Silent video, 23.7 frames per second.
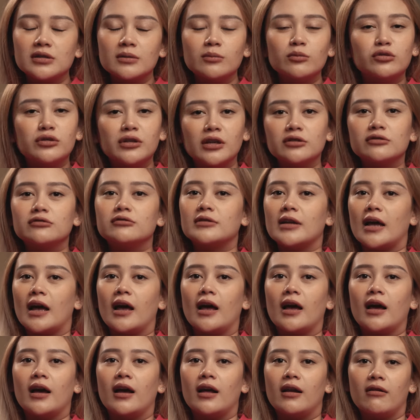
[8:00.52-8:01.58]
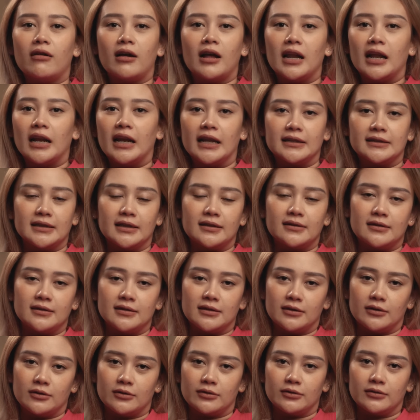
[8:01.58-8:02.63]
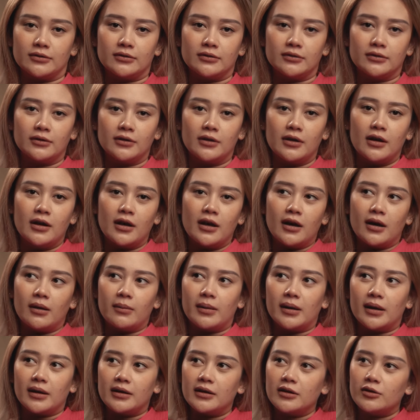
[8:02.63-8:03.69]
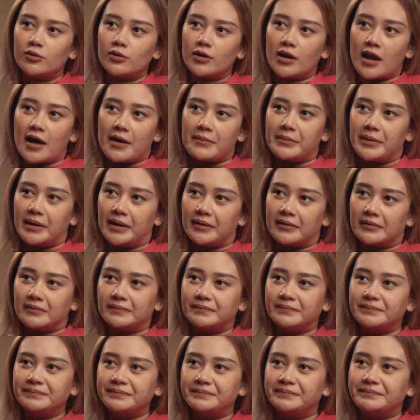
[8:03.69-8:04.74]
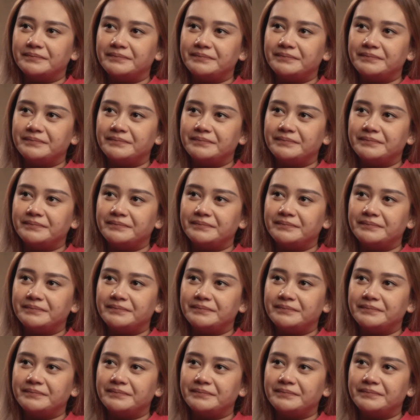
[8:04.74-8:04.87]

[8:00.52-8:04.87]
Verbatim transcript: sembuhnya susah kalau kalian lecet di situ apalagi itu kelamin. Hmm.